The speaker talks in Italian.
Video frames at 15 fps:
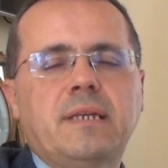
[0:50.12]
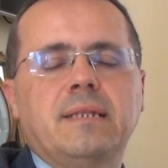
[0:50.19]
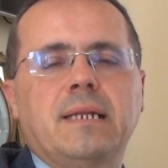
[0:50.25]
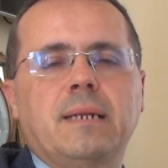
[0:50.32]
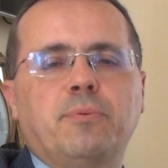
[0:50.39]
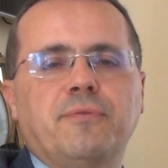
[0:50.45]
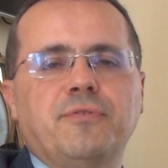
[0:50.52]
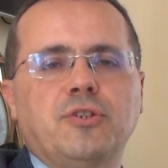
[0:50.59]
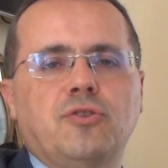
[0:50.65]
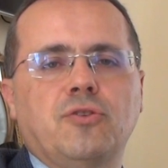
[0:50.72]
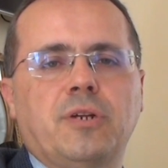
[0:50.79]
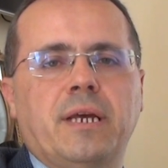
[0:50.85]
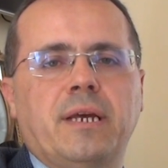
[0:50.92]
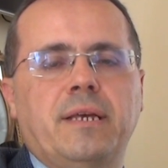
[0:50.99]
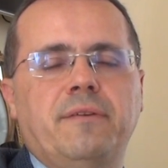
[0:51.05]
della
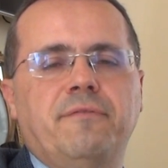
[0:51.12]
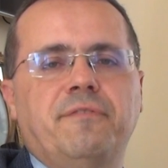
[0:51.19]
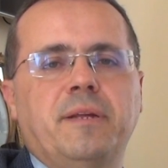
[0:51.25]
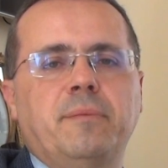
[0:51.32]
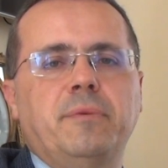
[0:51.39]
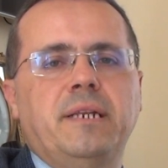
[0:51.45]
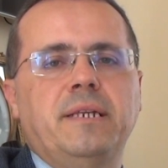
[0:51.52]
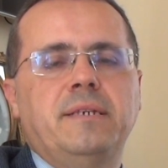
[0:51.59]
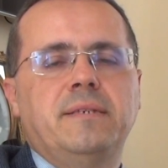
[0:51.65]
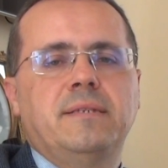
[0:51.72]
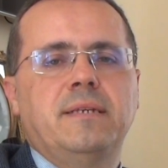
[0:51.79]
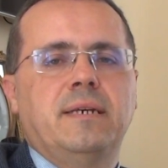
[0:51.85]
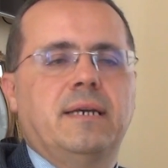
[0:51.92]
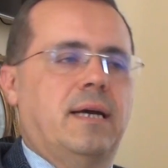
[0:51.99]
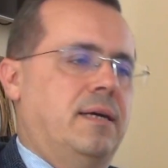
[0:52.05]
professione
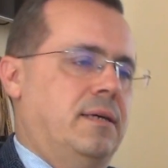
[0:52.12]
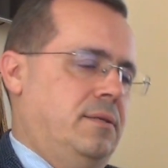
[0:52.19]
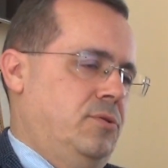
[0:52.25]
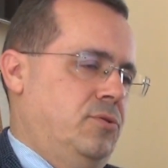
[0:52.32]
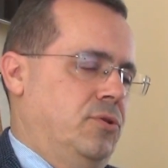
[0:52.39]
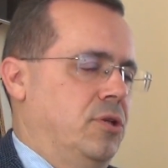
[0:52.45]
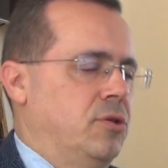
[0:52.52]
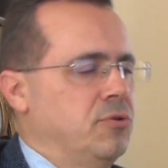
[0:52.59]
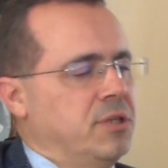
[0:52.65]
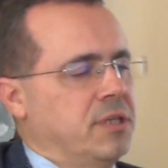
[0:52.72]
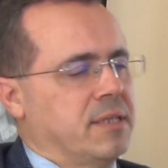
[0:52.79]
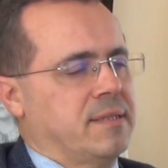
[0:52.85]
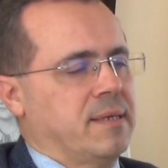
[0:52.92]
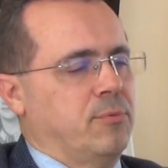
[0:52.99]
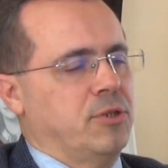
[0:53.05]
infermieristica. Noi lo
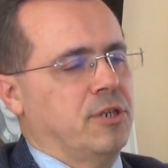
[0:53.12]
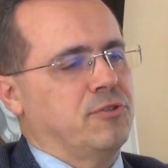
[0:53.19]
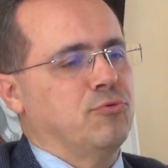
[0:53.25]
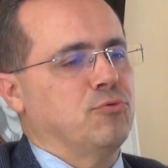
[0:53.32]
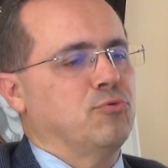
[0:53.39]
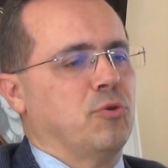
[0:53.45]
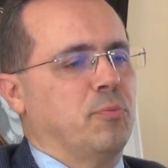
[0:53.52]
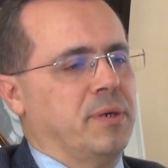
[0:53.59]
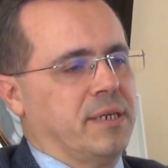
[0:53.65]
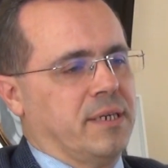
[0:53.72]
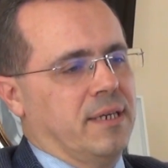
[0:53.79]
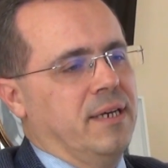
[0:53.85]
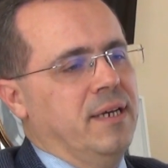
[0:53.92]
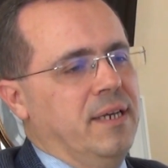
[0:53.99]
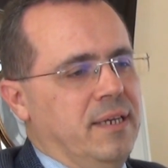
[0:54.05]
ringraziamo innanzitutto per eh,